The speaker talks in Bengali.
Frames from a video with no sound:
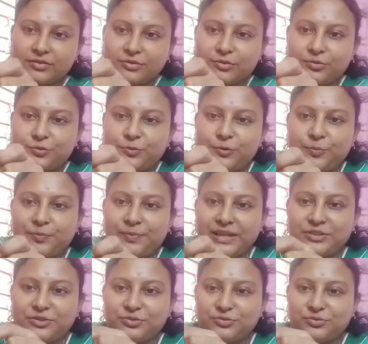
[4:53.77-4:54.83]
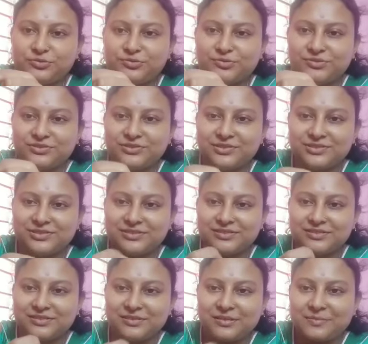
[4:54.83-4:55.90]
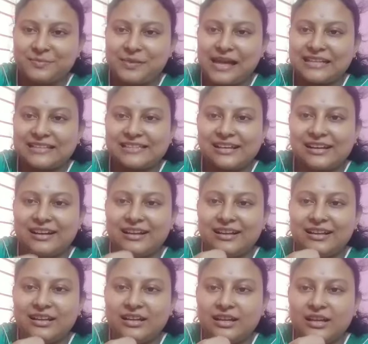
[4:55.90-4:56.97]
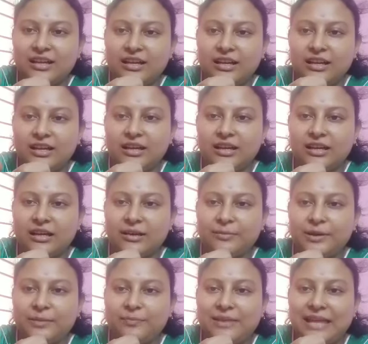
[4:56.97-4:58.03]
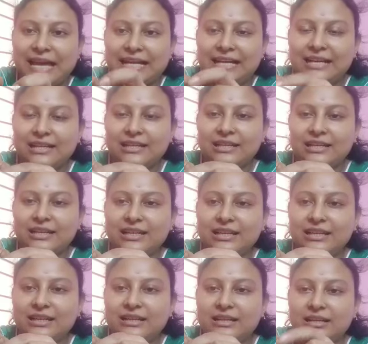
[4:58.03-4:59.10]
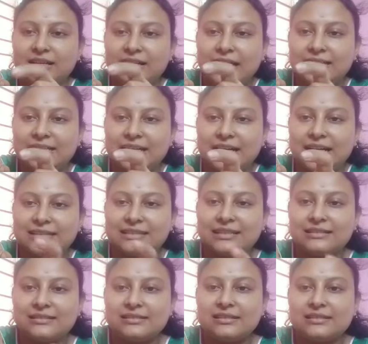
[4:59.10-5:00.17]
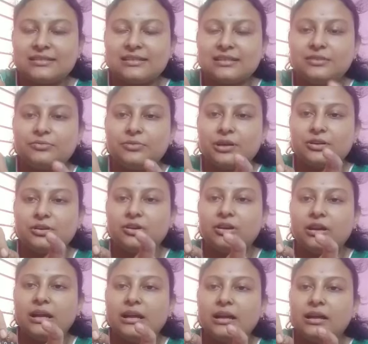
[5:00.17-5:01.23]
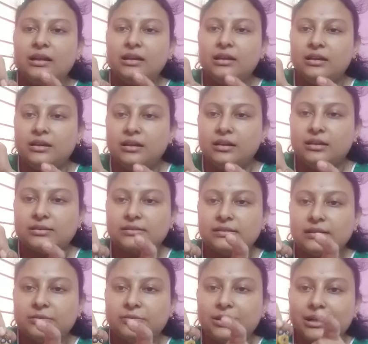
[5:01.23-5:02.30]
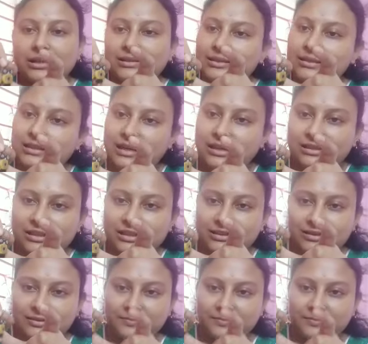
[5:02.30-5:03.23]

দুটো পেচু প্যাচা আমার ব্ল্যাক কালারের একটা কাঁথা স্টিচের ওয়ার্ক করা সালোয়ার আছে তার সাথে